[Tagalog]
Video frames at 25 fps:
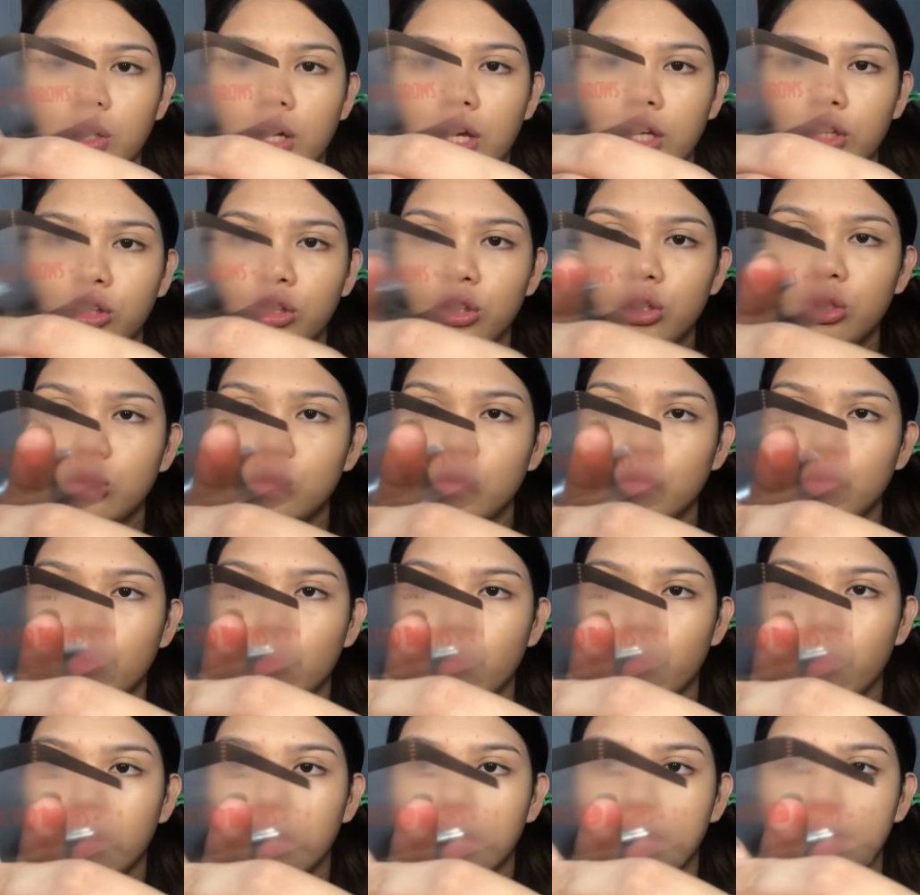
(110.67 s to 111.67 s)
Ito yung look
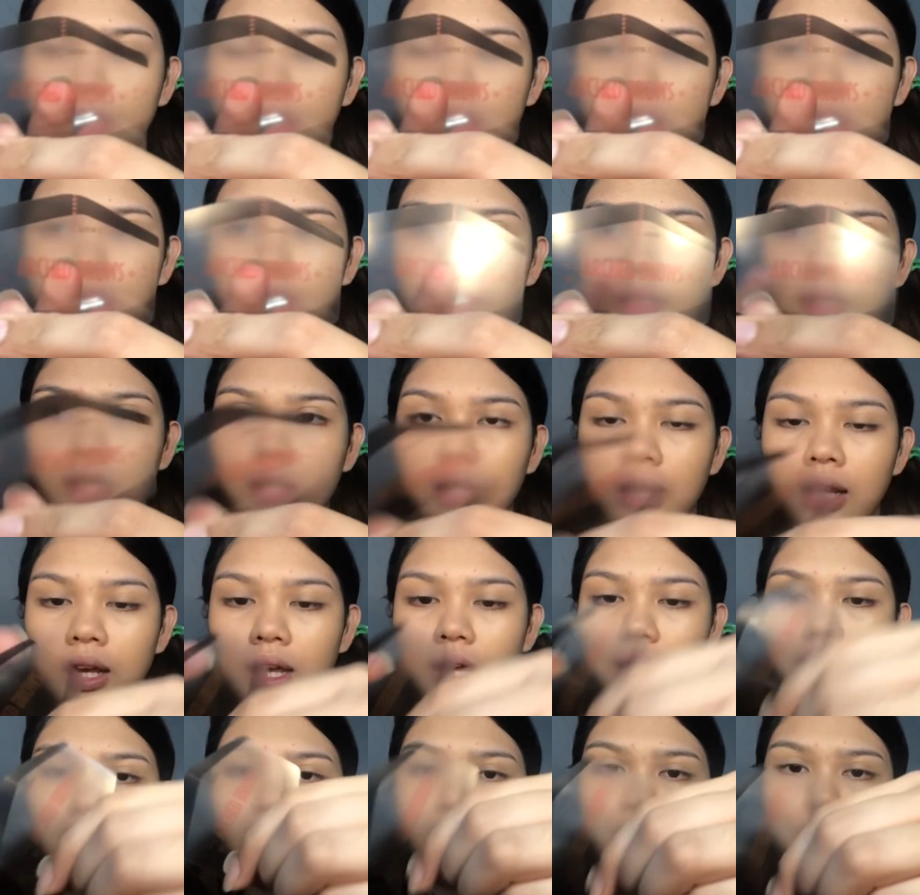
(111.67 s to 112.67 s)

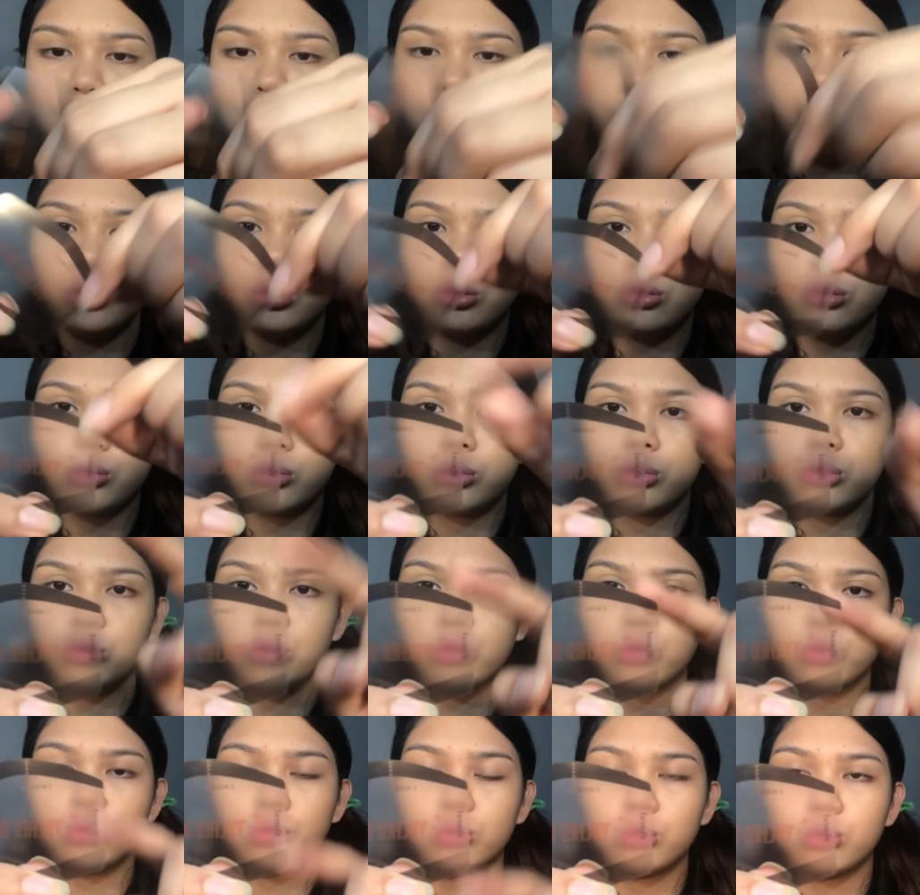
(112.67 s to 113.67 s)
1. Ito yung look
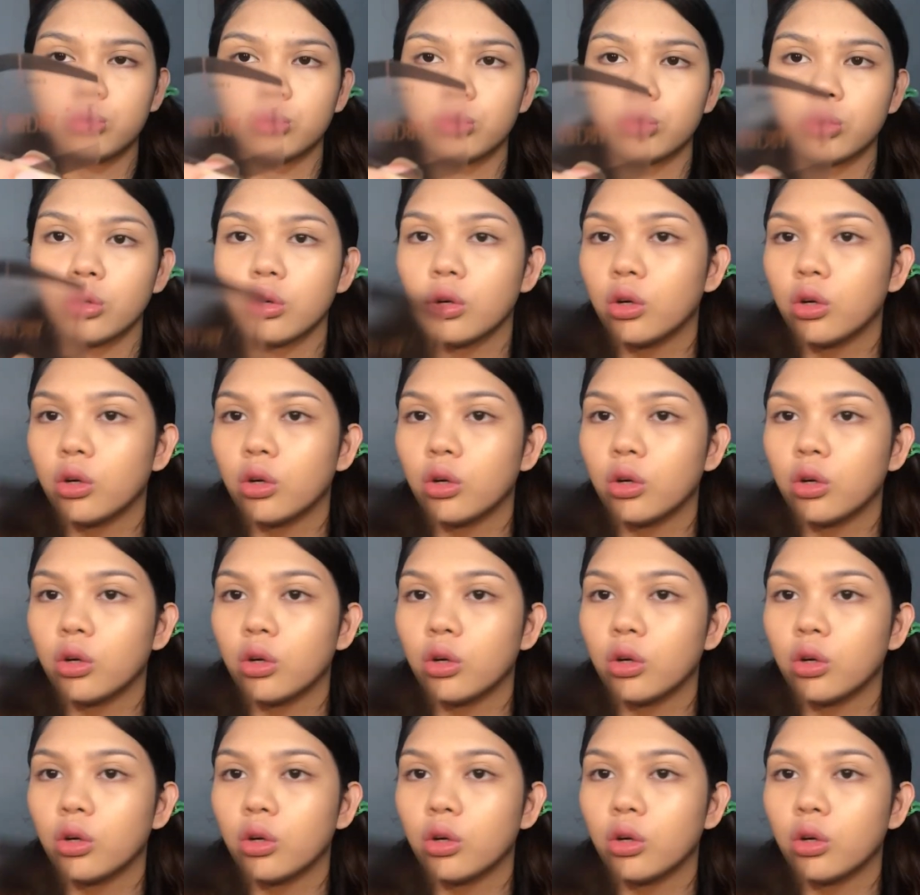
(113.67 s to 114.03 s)
2.